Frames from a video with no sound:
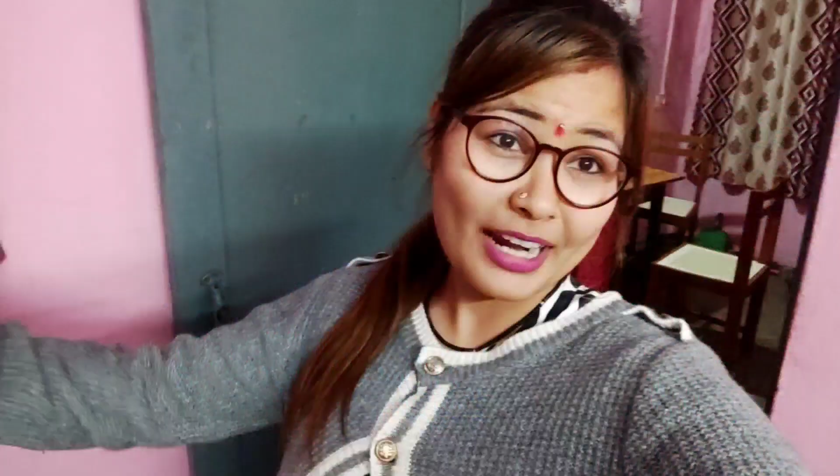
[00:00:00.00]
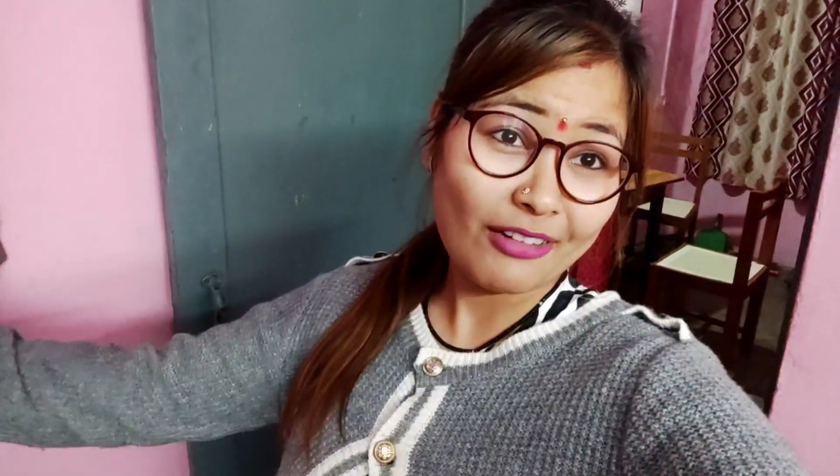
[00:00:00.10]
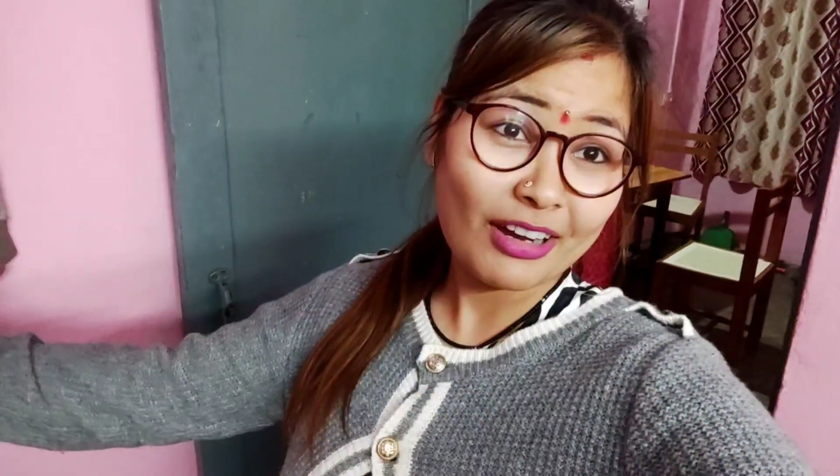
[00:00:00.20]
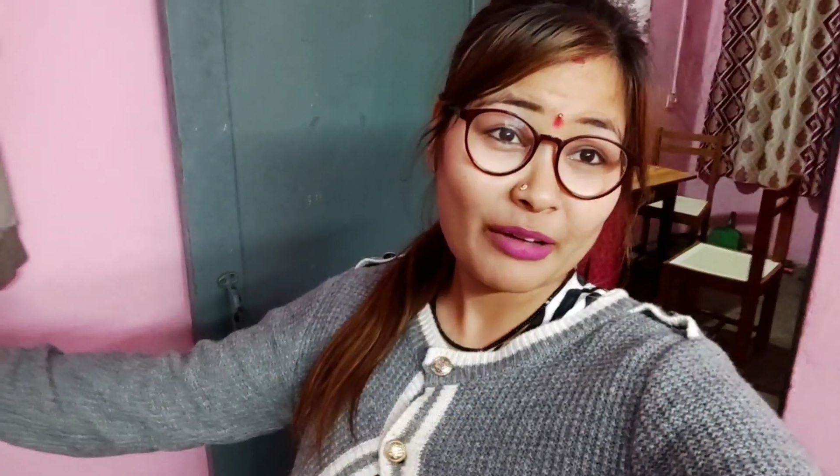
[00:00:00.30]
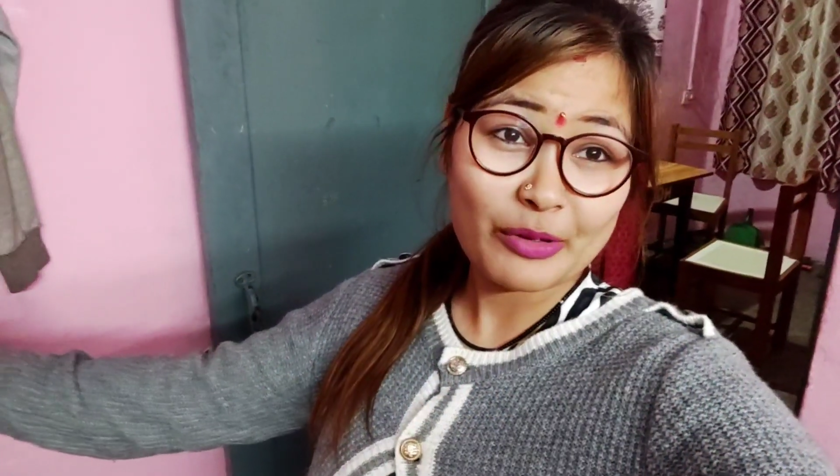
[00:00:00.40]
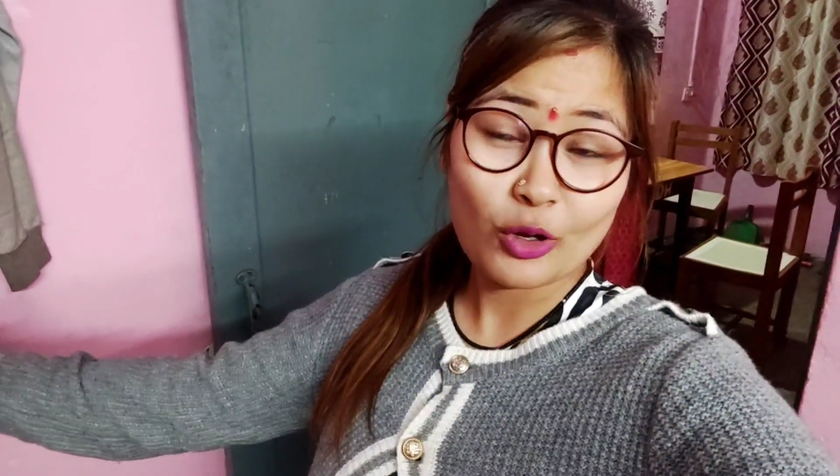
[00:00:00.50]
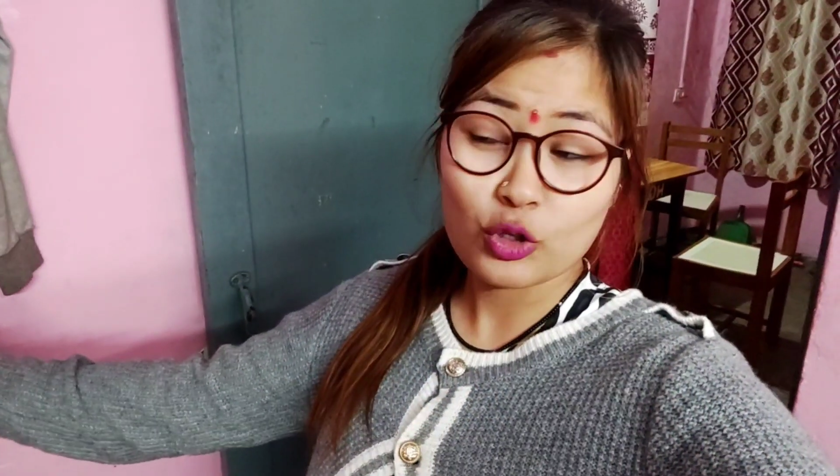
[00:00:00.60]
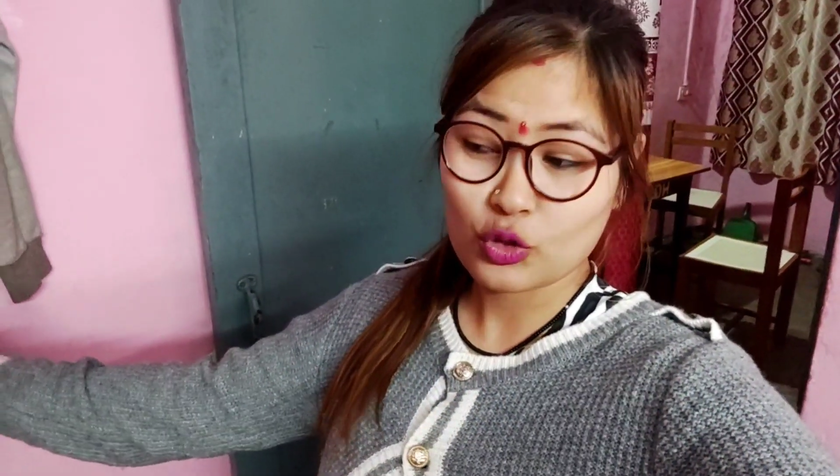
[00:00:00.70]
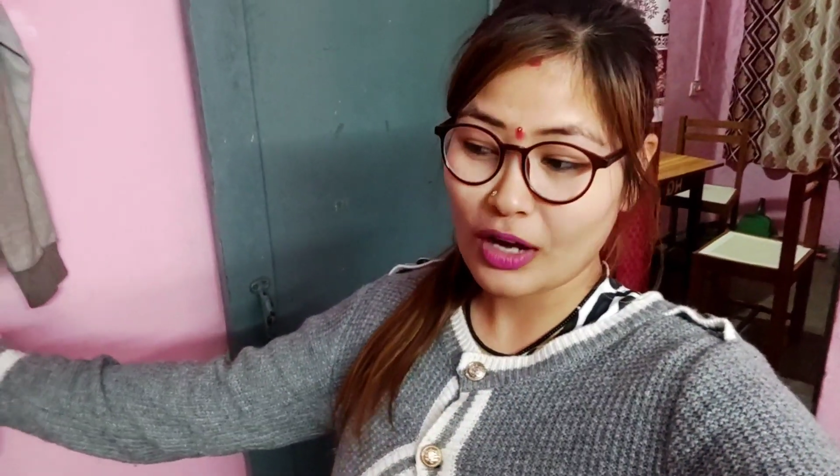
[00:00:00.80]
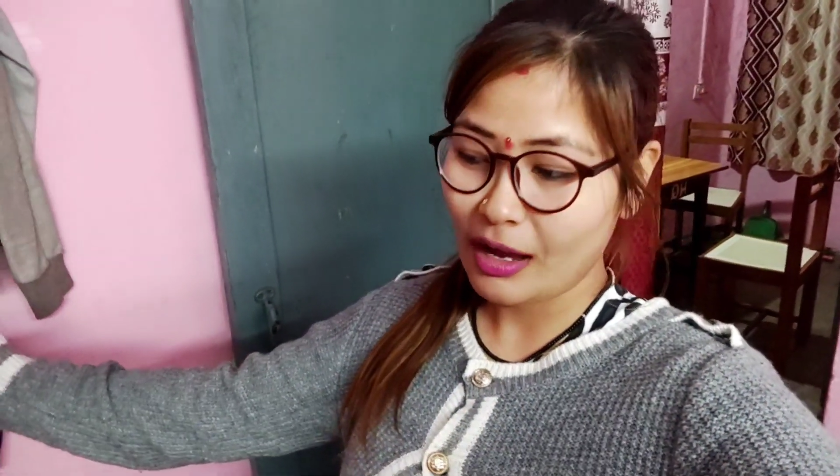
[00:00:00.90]
खाना वाना भी हो
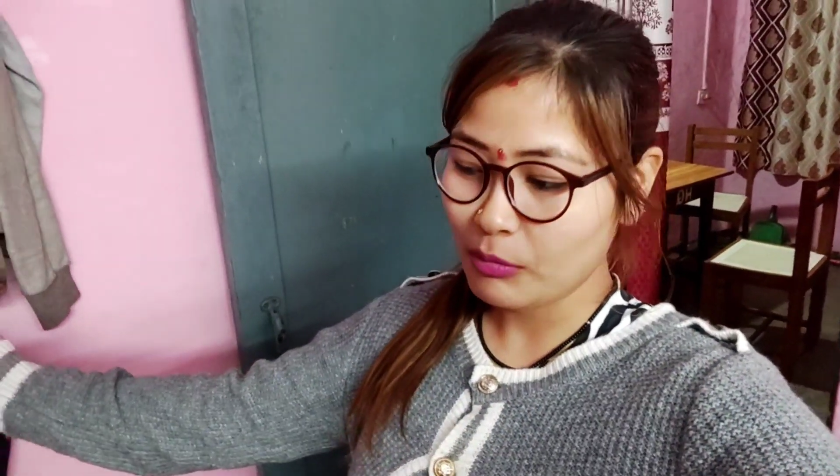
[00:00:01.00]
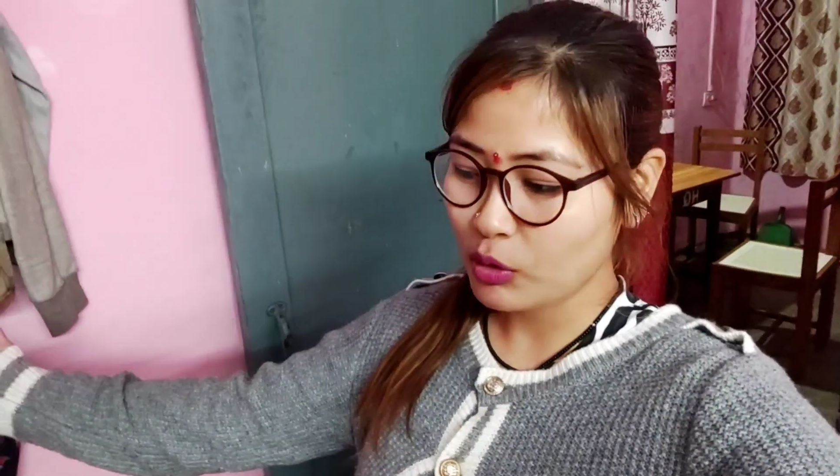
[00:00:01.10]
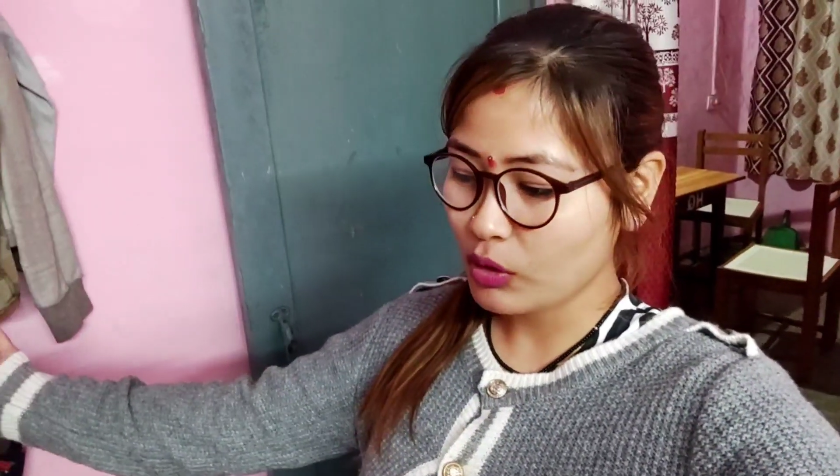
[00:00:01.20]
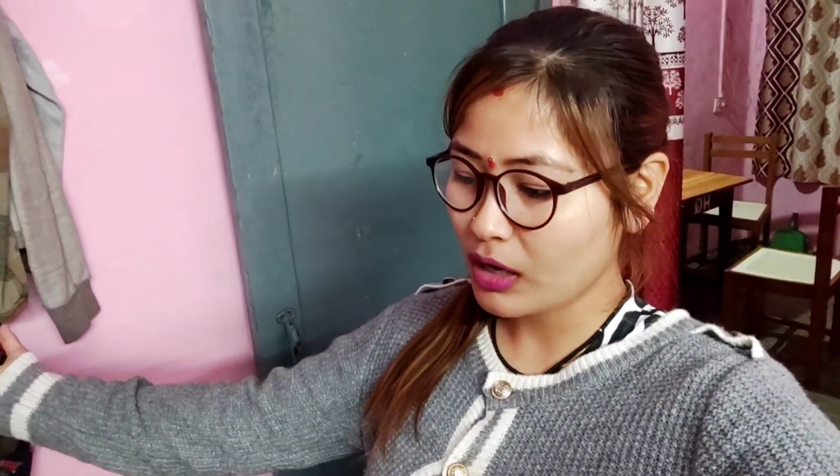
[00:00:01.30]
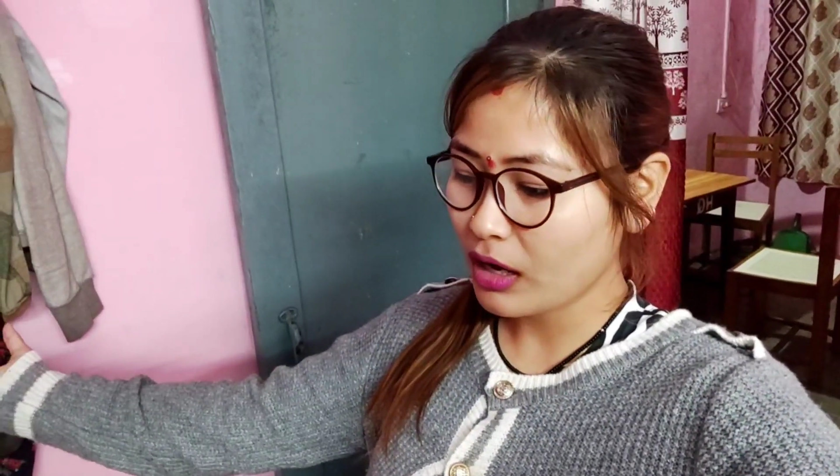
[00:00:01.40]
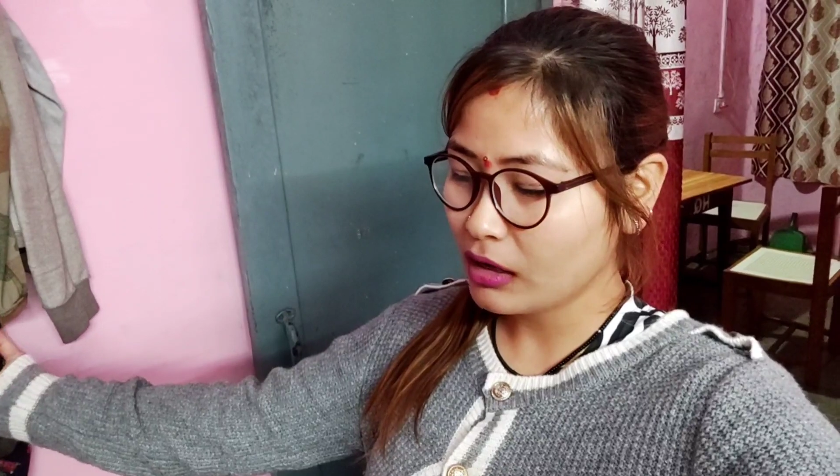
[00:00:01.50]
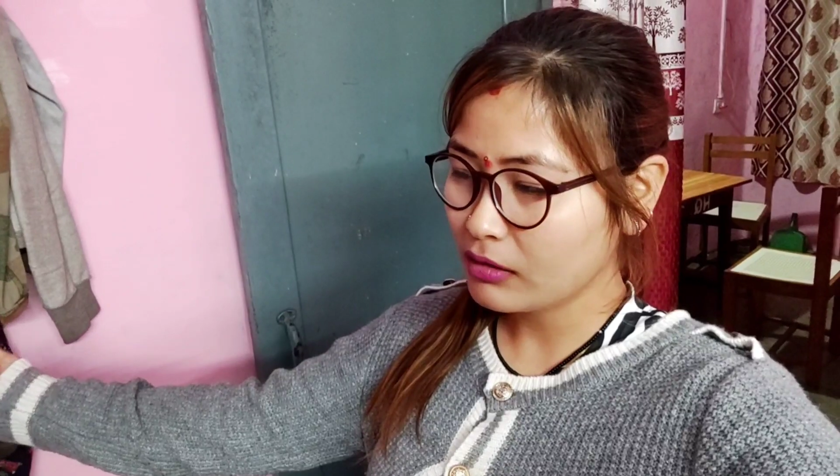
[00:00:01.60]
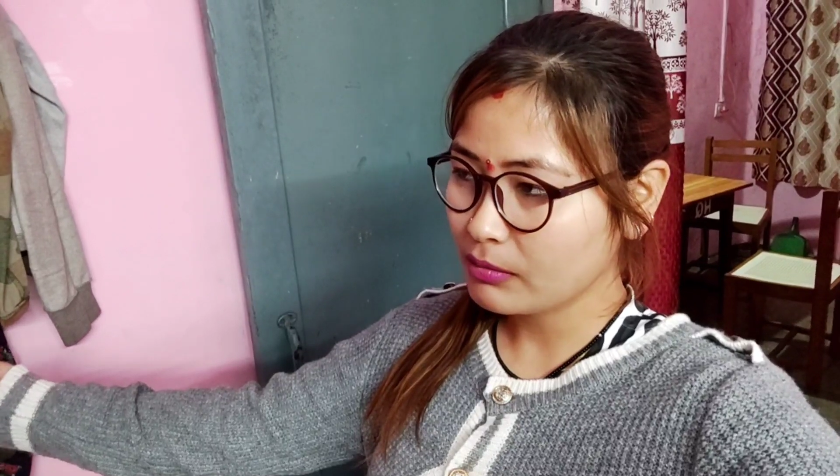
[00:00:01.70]
चुका है हम लोगों का